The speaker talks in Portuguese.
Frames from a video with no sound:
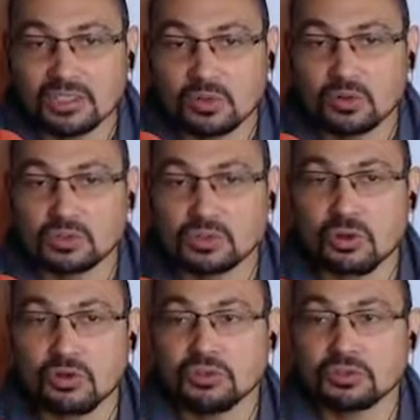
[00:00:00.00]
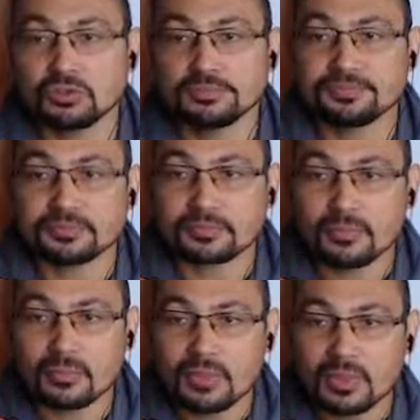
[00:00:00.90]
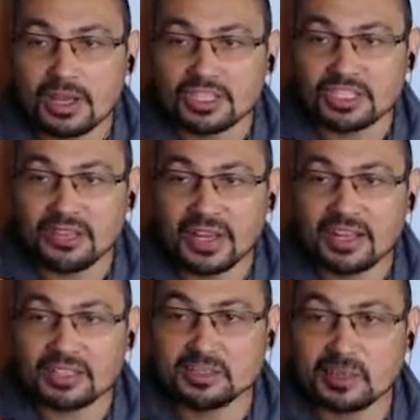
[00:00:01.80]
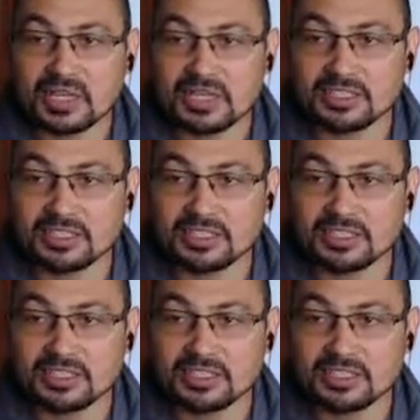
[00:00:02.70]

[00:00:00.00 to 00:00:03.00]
com os jogos, a gente vai ganhando as bananas.